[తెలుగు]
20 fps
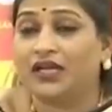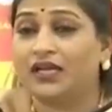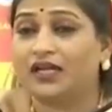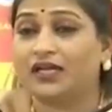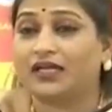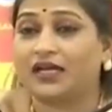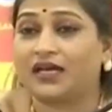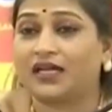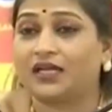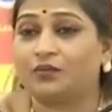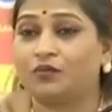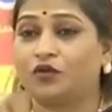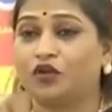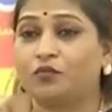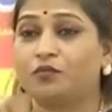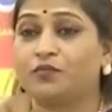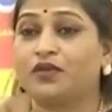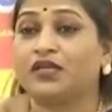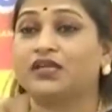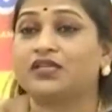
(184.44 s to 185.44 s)
నెలల
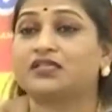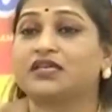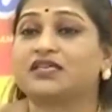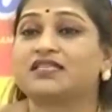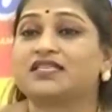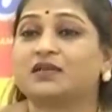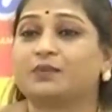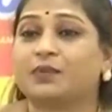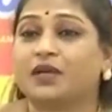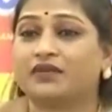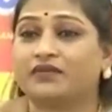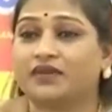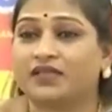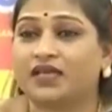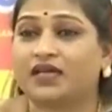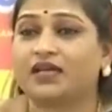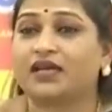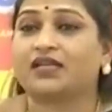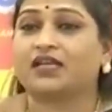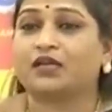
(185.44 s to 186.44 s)
కాలంలో మీరు చేసిన పని
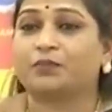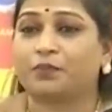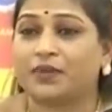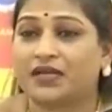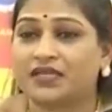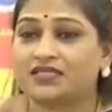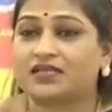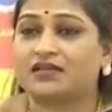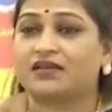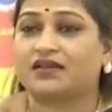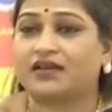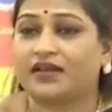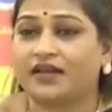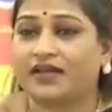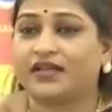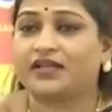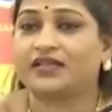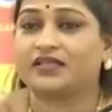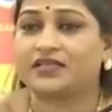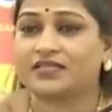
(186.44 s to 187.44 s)
విధానానికి ప్రజలు
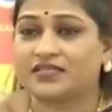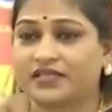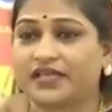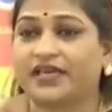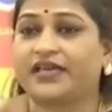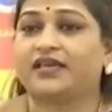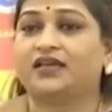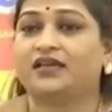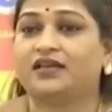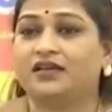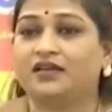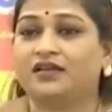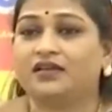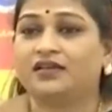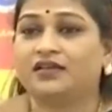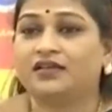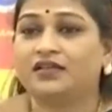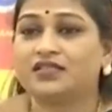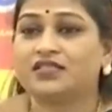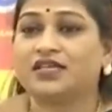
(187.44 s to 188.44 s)
గ్రేడింగ్ ఇస్తే
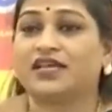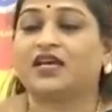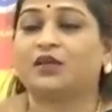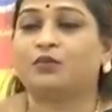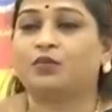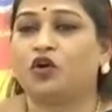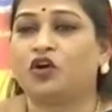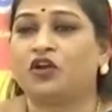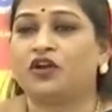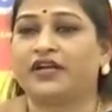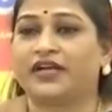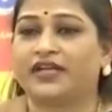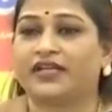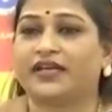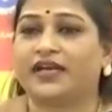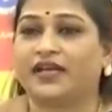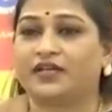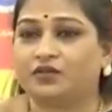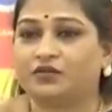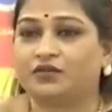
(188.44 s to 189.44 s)
జగన్మోహన్
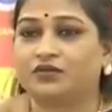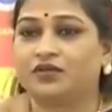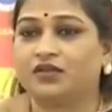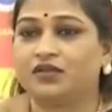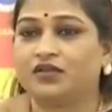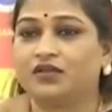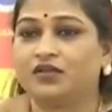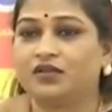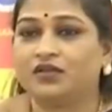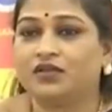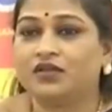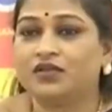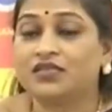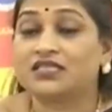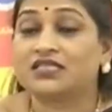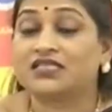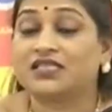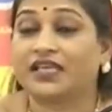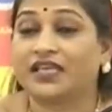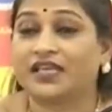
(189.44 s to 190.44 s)
రెడ్డి గారు
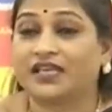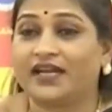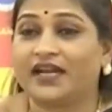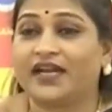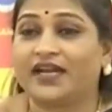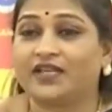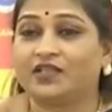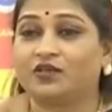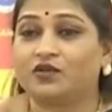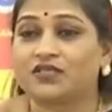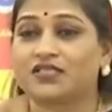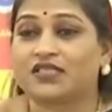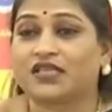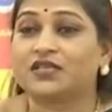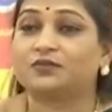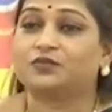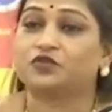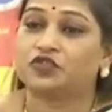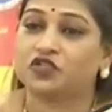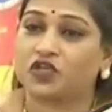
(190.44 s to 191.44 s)
సి గ్రేడింగ్ వస్తే
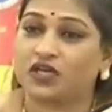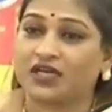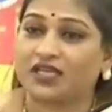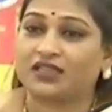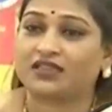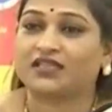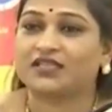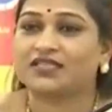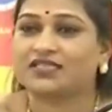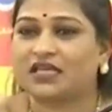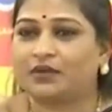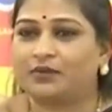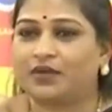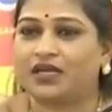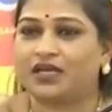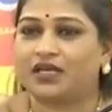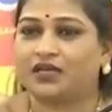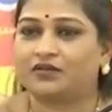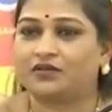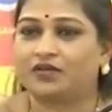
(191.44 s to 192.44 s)
ఉద్యోగాలు
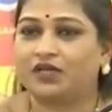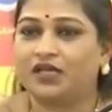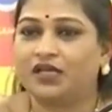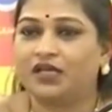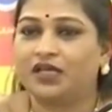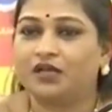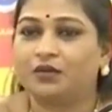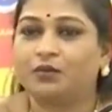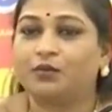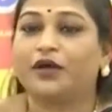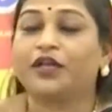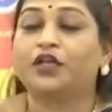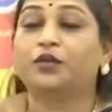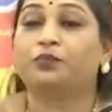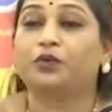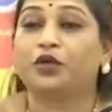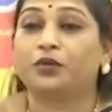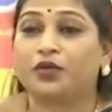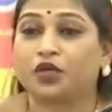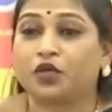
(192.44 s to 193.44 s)
తీస్తామన్నారు మరి
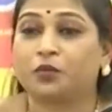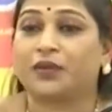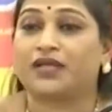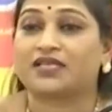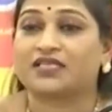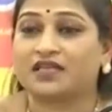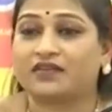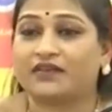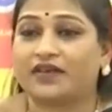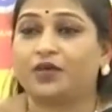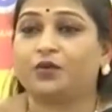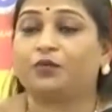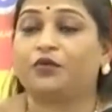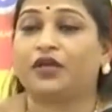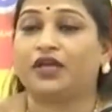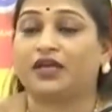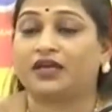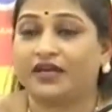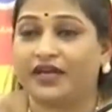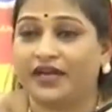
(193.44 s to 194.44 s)
ఇప్పుడు మీకు ప్రజలు
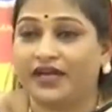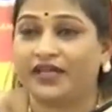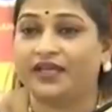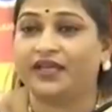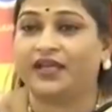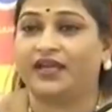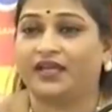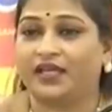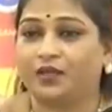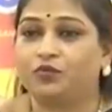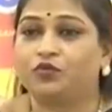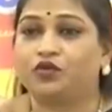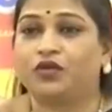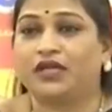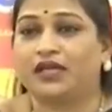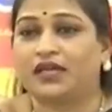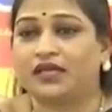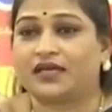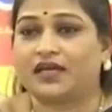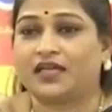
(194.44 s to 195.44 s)
వేయబోయే గ్రేడింగ్ ఏంటి
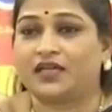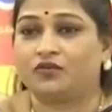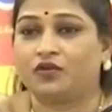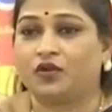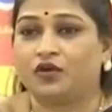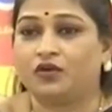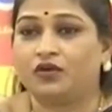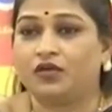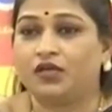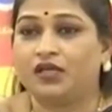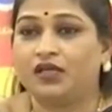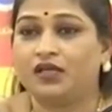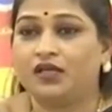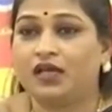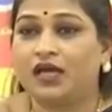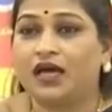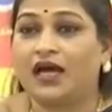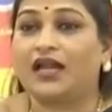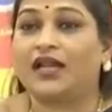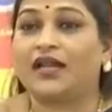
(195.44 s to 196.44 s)
మూడు నెలల కాలంలో
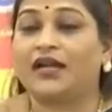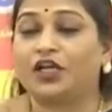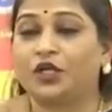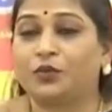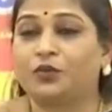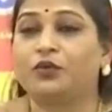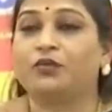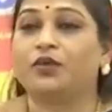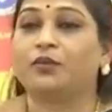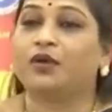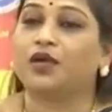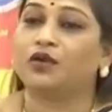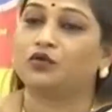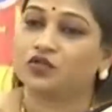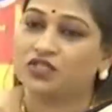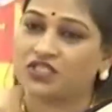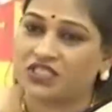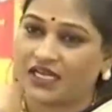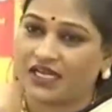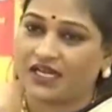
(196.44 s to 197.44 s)
అలాంటప్పుడు మిమ్మల్ని
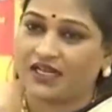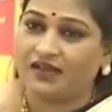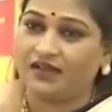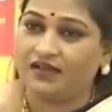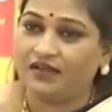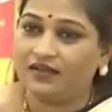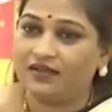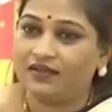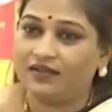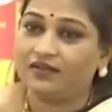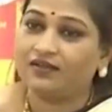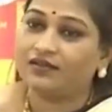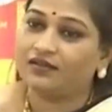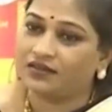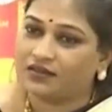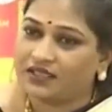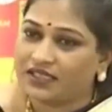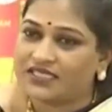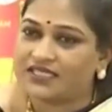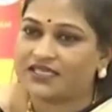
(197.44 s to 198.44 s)
ఉంచాలా
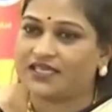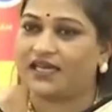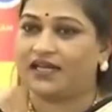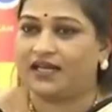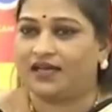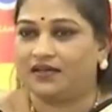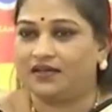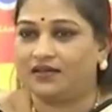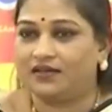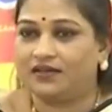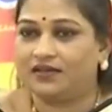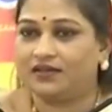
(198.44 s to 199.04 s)
తీసేయాలా